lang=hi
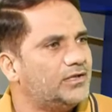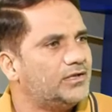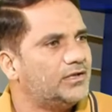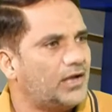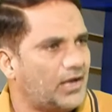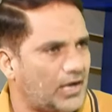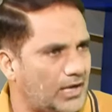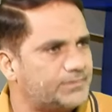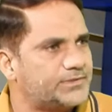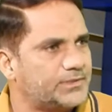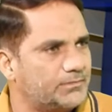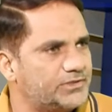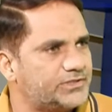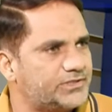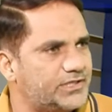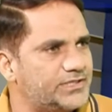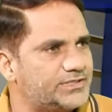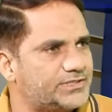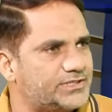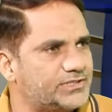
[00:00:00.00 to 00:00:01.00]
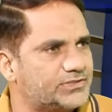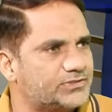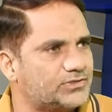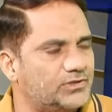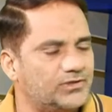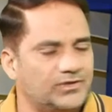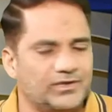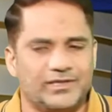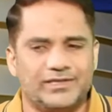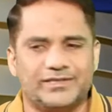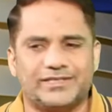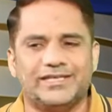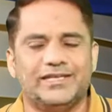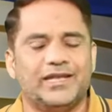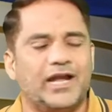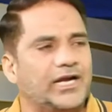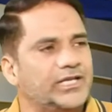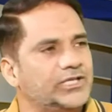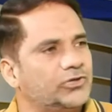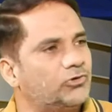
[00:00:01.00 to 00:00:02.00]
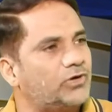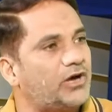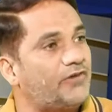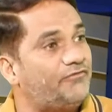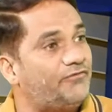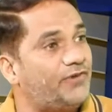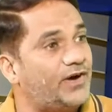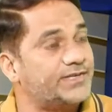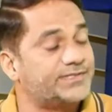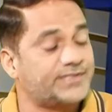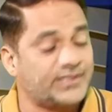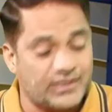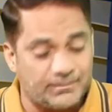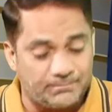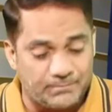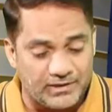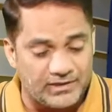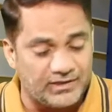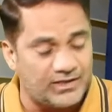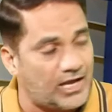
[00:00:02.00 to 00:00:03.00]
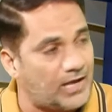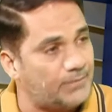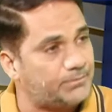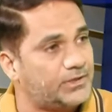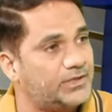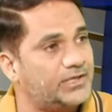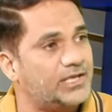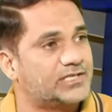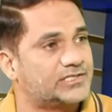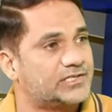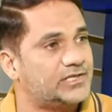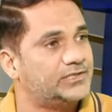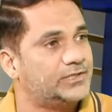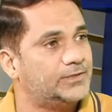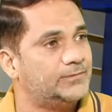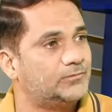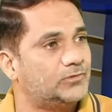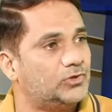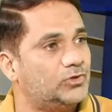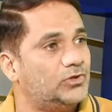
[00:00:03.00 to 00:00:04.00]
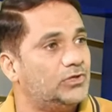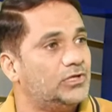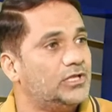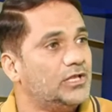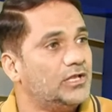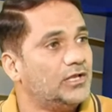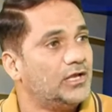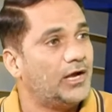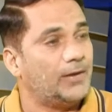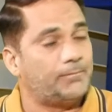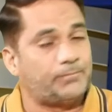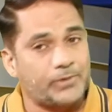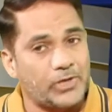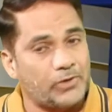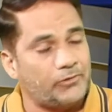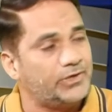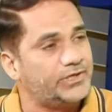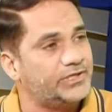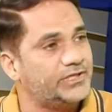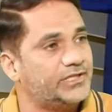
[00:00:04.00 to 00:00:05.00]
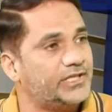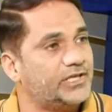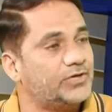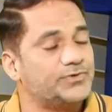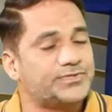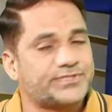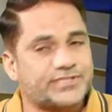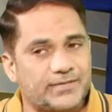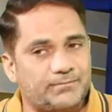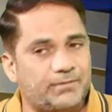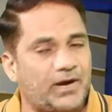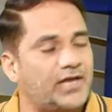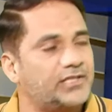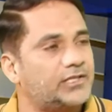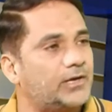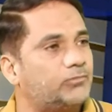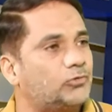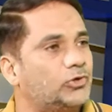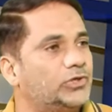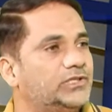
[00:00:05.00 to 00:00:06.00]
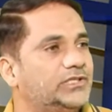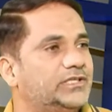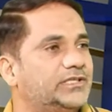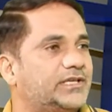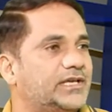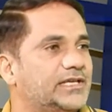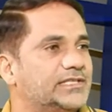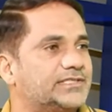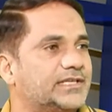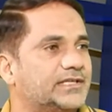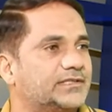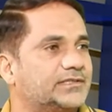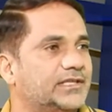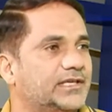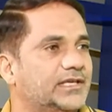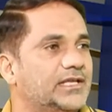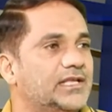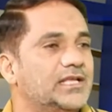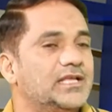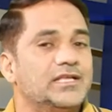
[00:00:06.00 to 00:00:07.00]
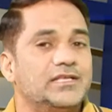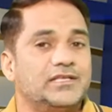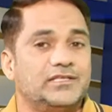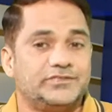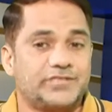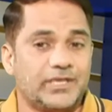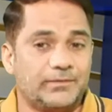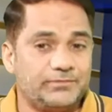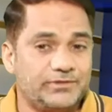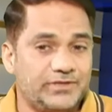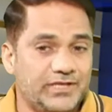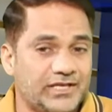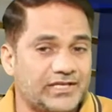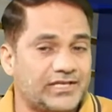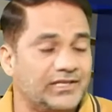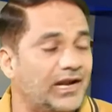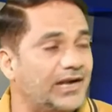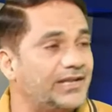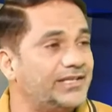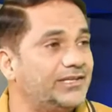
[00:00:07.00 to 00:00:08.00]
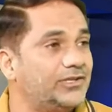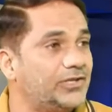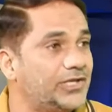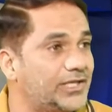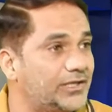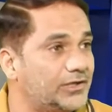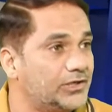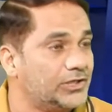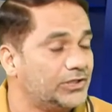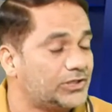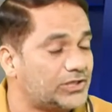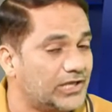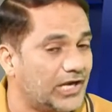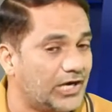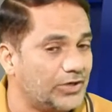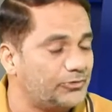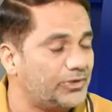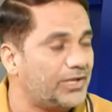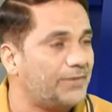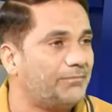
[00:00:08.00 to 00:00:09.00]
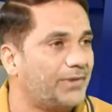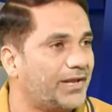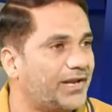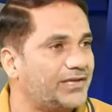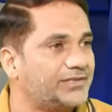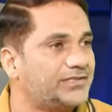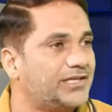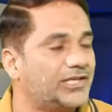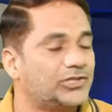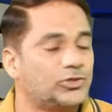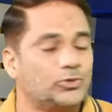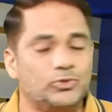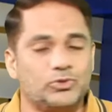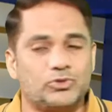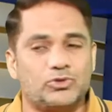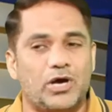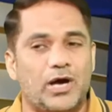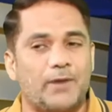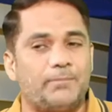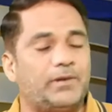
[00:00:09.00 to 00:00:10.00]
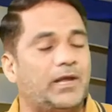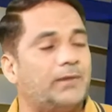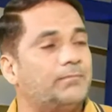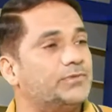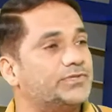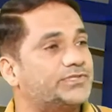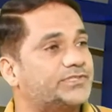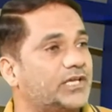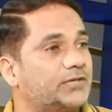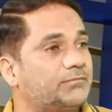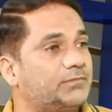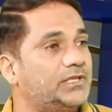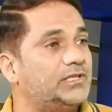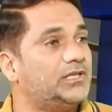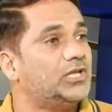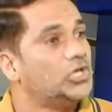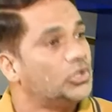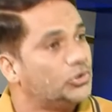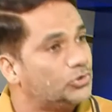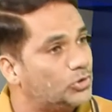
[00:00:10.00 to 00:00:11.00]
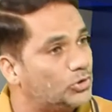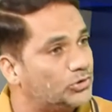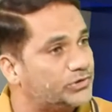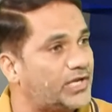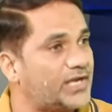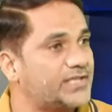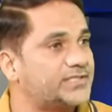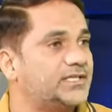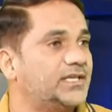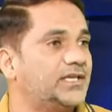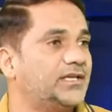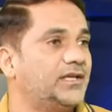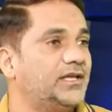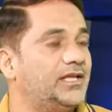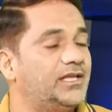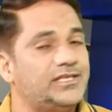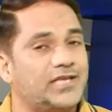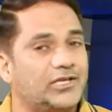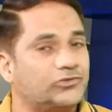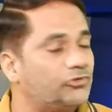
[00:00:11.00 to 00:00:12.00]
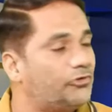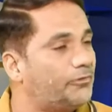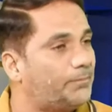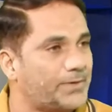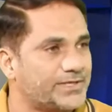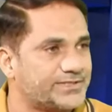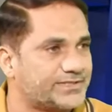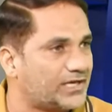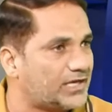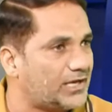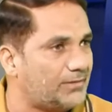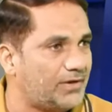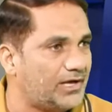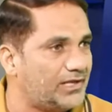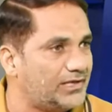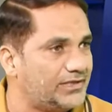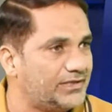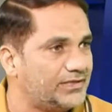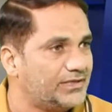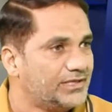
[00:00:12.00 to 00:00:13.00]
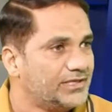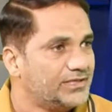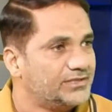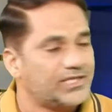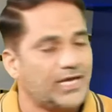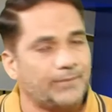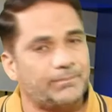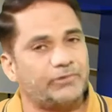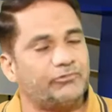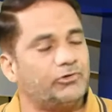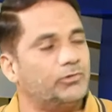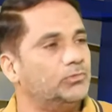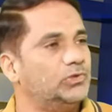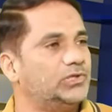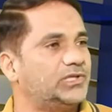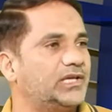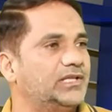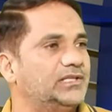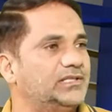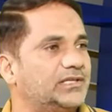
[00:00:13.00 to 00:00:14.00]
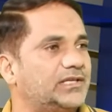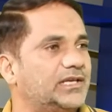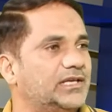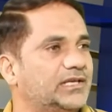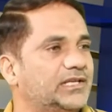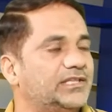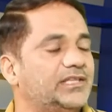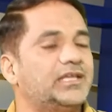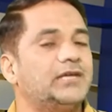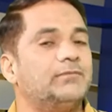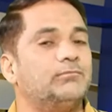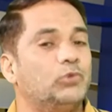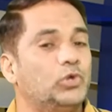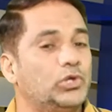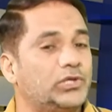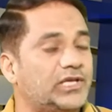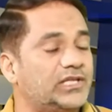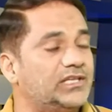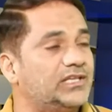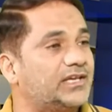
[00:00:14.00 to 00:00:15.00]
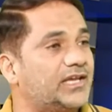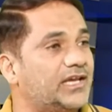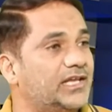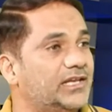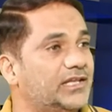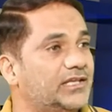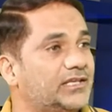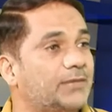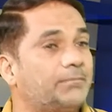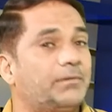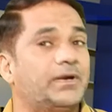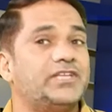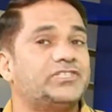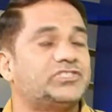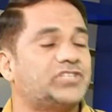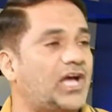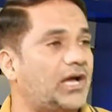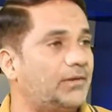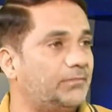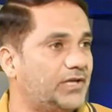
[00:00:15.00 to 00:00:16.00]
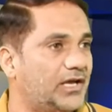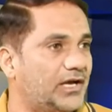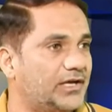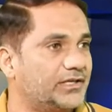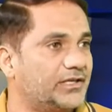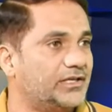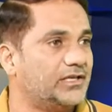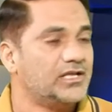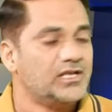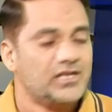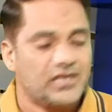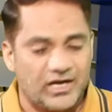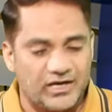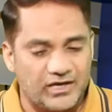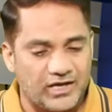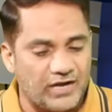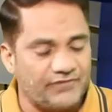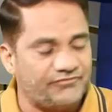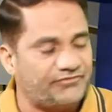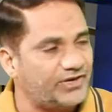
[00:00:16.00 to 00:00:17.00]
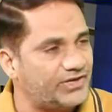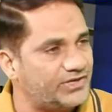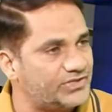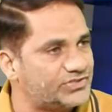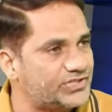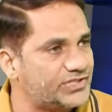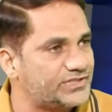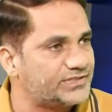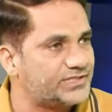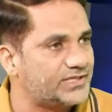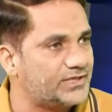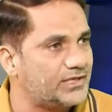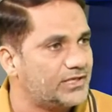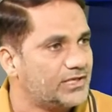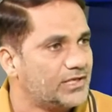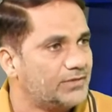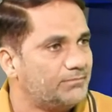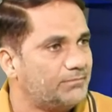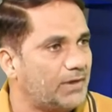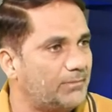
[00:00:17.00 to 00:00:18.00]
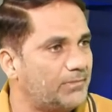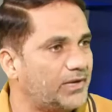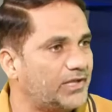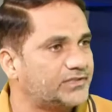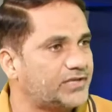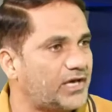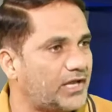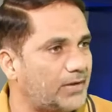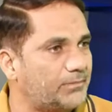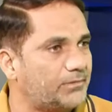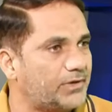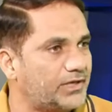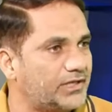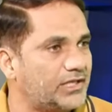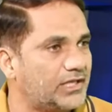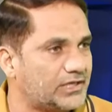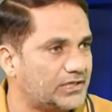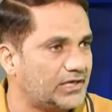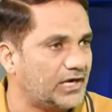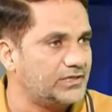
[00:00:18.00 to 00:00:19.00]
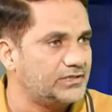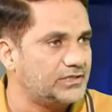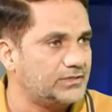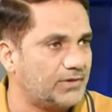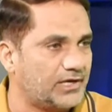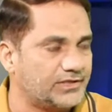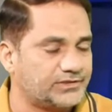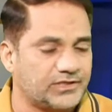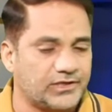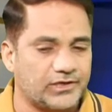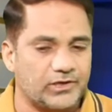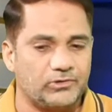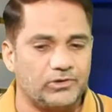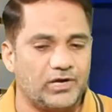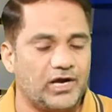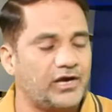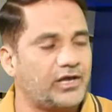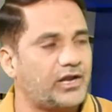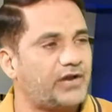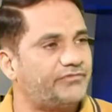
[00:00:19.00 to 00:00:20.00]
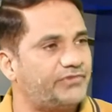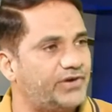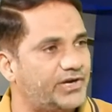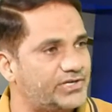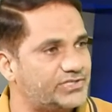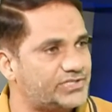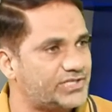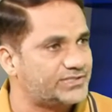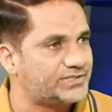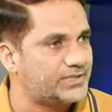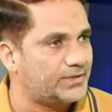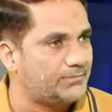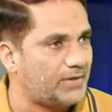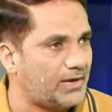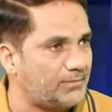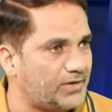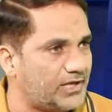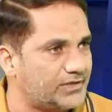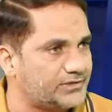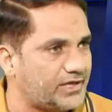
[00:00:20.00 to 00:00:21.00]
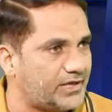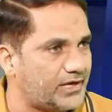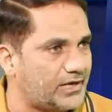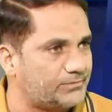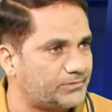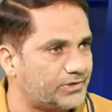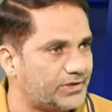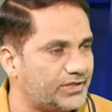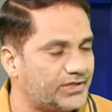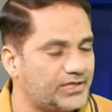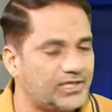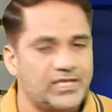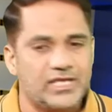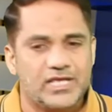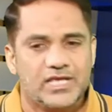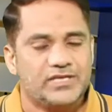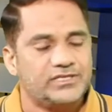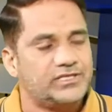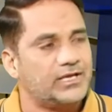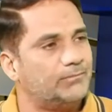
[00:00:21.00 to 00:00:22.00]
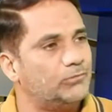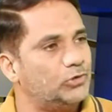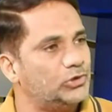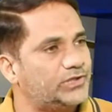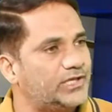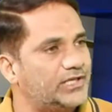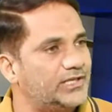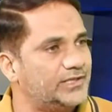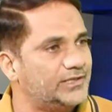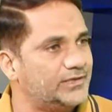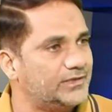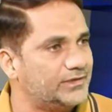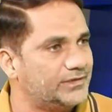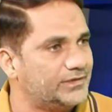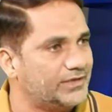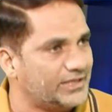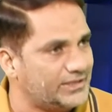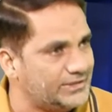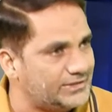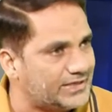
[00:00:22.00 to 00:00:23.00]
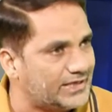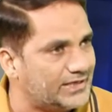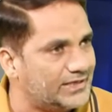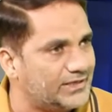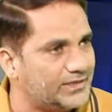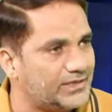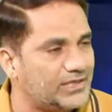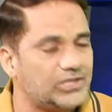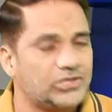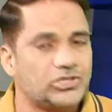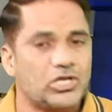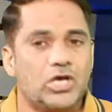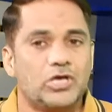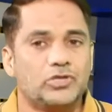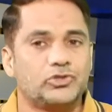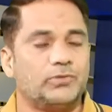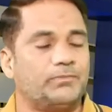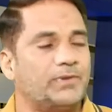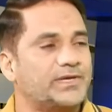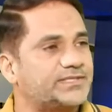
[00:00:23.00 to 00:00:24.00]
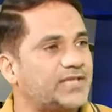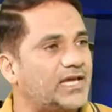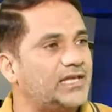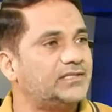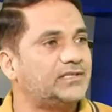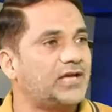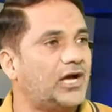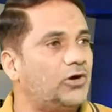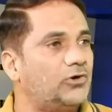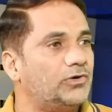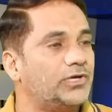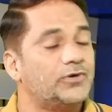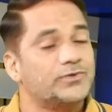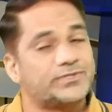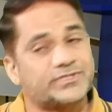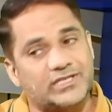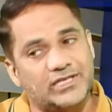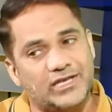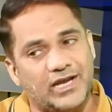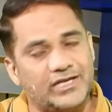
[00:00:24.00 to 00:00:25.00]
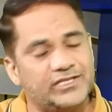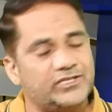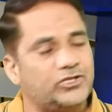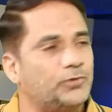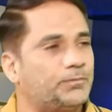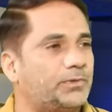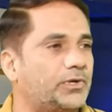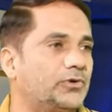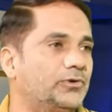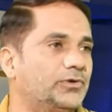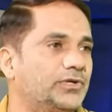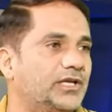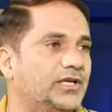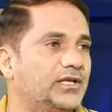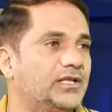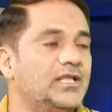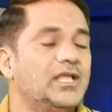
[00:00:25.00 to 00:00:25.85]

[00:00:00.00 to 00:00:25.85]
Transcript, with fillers: आप समझते हैं इस चीज को खिलाड़ियों का फर्ज है कि पहले आपकी नेशनल टीम को प्रायोरिटी दे उसके बाद आप कोई लीग खेल सकते हैं जब ये खिलाड़ी ने इन खिलाड़ियों ने मना किया तो उनको अपना मुस्तकबिल दो तरह से या तो वो पैसा कमा लें या फिर वो मुल्क के लिए खेल रहे हैं देखिए मुल्क के लिए खेलने के बड़े चाह है आगे अगर आप फेडरेशन से मामला ख़राब करेंगे खिलाड़ी की बात कर रहा हूँ अगर आप फेडरेशन से मामला ख़राब करेंगे या मुल्क के लिए नहीं खेलेंगे तो मसाइल कहाँ होंगे उस खिलाड़ी के ऊपर होंगे